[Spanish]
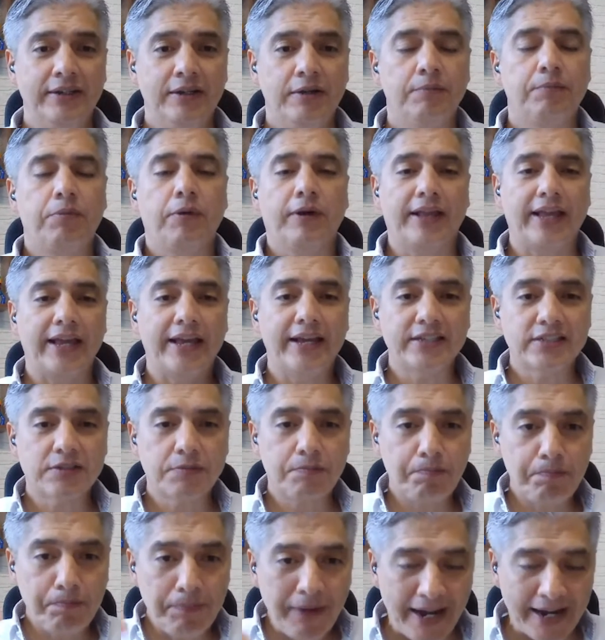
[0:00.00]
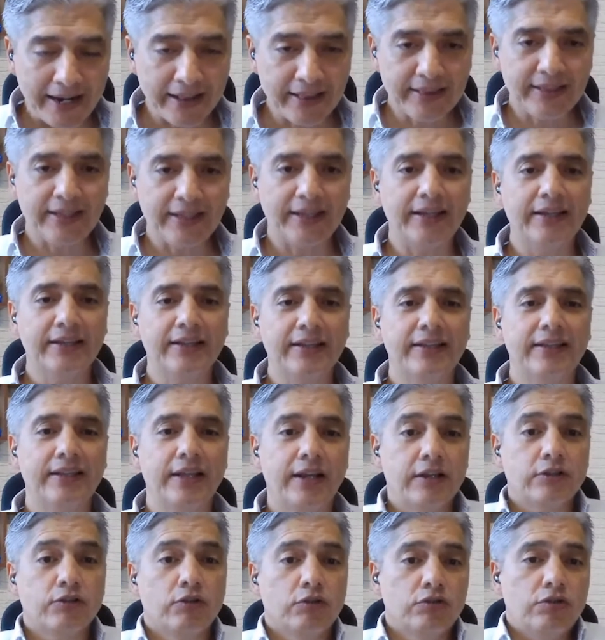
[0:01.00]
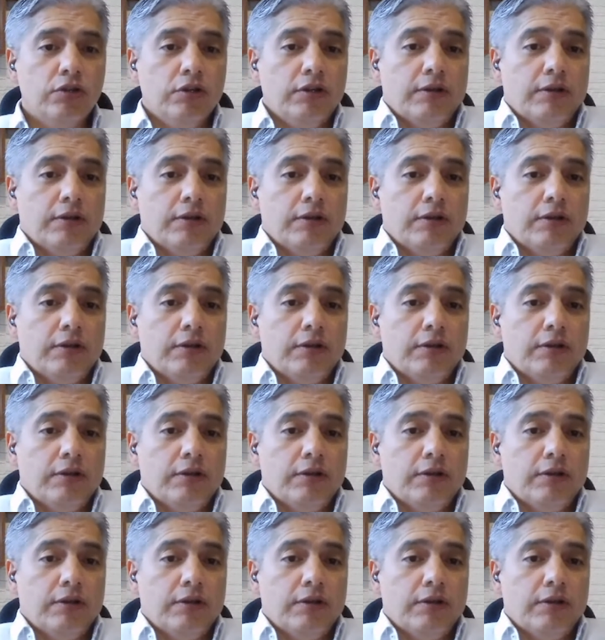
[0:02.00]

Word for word: Porque es parte de, de la solución.